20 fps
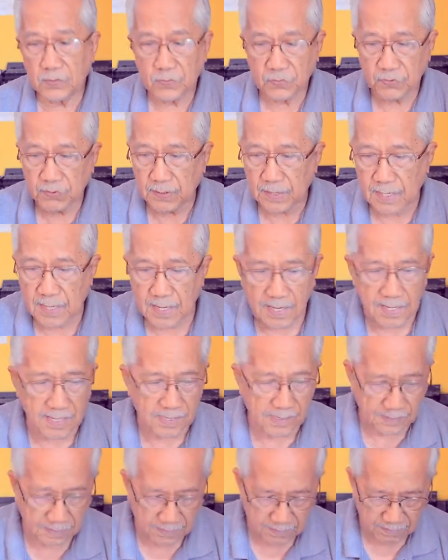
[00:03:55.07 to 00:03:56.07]
no sila
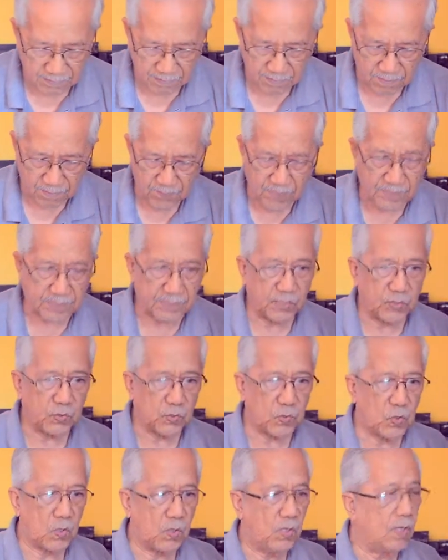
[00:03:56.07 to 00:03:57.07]
ay
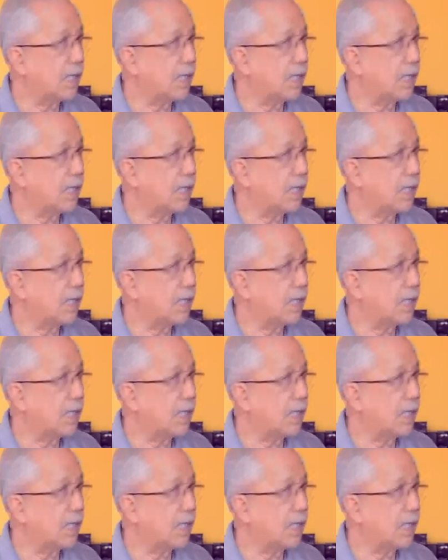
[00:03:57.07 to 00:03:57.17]
mag-enroll